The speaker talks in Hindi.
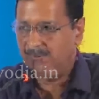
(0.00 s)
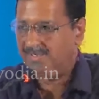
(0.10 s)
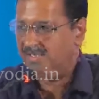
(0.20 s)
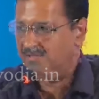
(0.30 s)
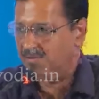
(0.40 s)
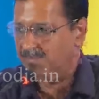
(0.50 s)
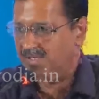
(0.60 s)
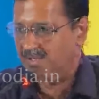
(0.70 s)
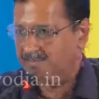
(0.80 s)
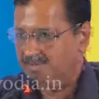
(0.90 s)
ऊपर के लेवल पे
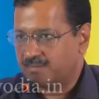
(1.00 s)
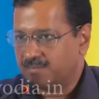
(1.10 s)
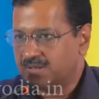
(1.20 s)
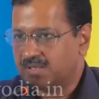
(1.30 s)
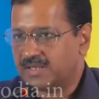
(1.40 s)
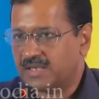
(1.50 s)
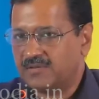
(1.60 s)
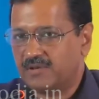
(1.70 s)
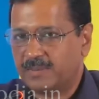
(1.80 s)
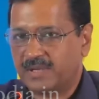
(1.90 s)
करप्शन मंत्री के
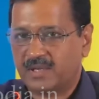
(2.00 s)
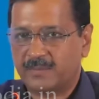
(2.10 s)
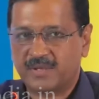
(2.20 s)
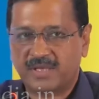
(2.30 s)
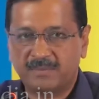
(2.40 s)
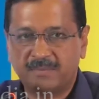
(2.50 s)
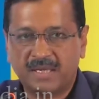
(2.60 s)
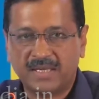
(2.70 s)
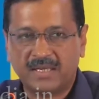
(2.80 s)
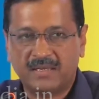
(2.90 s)
लेवल पे करप्शन
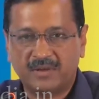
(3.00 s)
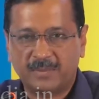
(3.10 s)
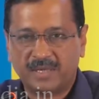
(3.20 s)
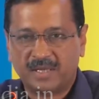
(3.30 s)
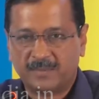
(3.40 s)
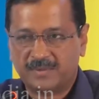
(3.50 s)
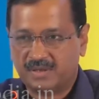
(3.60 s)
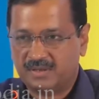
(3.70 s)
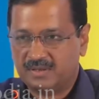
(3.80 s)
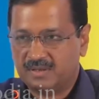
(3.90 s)
एमएलए के लेवल पे
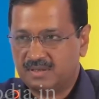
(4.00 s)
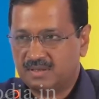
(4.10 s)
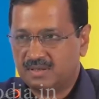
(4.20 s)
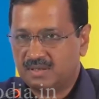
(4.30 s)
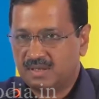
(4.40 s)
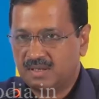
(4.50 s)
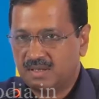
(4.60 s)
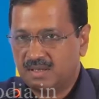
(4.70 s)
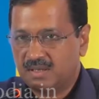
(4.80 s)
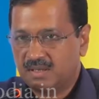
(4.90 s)
करप्शन
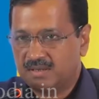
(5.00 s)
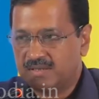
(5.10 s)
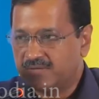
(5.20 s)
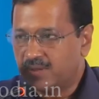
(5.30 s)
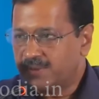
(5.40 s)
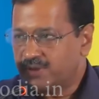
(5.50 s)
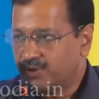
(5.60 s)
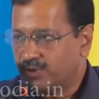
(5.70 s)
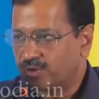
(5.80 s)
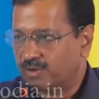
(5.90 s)
दे विल बी
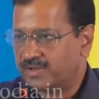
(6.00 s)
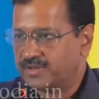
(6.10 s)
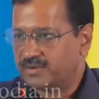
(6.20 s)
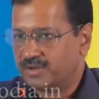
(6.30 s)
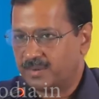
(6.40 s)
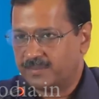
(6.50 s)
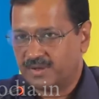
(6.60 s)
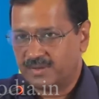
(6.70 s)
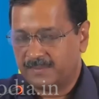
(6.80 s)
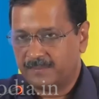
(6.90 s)
ज़ीरो टॉलरेंस टू
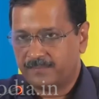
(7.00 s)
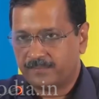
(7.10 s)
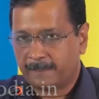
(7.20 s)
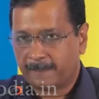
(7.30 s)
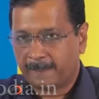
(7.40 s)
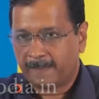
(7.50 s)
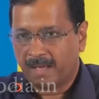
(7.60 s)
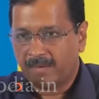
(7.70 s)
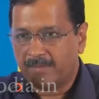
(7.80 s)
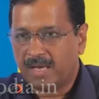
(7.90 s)
करप्शन
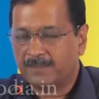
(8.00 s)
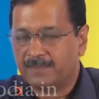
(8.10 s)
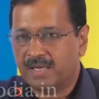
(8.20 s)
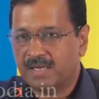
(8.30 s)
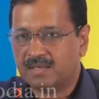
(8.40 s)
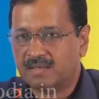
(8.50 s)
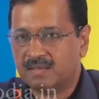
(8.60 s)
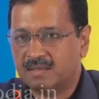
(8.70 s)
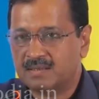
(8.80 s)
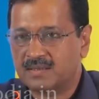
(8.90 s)
मैं अपना
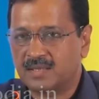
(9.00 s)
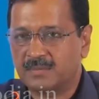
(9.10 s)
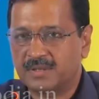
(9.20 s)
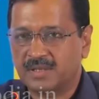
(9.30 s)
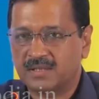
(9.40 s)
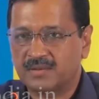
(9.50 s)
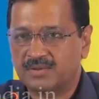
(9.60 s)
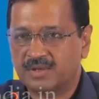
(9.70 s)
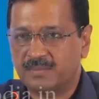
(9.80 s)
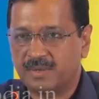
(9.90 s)
एक इंसिडेंट बताता
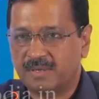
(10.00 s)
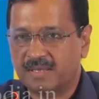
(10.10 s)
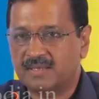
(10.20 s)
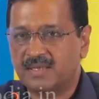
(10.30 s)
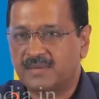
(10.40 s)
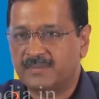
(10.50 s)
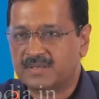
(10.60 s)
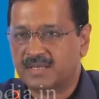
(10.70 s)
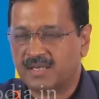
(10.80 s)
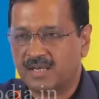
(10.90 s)
हूँ जब हमारी दिल्ली
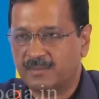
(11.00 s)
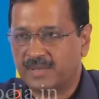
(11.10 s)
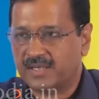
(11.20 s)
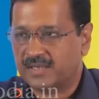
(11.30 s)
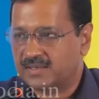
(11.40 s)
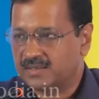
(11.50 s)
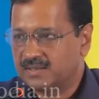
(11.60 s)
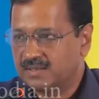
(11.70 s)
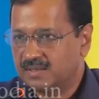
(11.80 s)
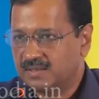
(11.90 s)
में सरकार बनी
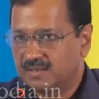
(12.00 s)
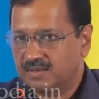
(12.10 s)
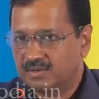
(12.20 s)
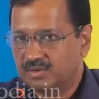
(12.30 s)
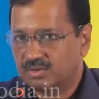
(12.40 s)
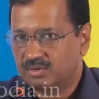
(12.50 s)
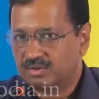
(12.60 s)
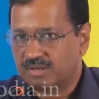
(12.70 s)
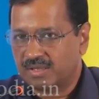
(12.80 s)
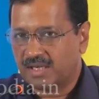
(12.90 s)

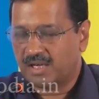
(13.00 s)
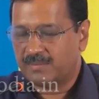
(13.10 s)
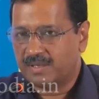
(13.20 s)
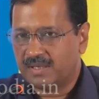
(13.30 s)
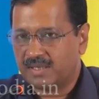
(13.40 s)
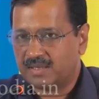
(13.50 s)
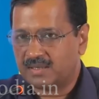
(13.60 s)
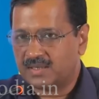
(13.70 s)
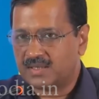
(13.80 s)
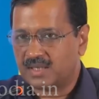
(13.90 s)
तो सरकार बनने के
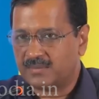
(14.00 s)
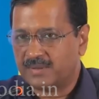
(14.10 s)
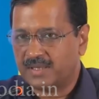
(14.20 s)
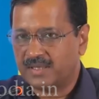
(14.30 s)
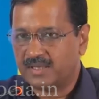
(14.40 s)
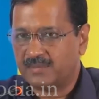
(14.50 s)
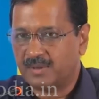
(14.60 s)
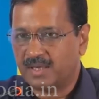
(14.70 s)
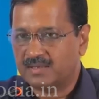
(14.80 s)
तीन चार महीने के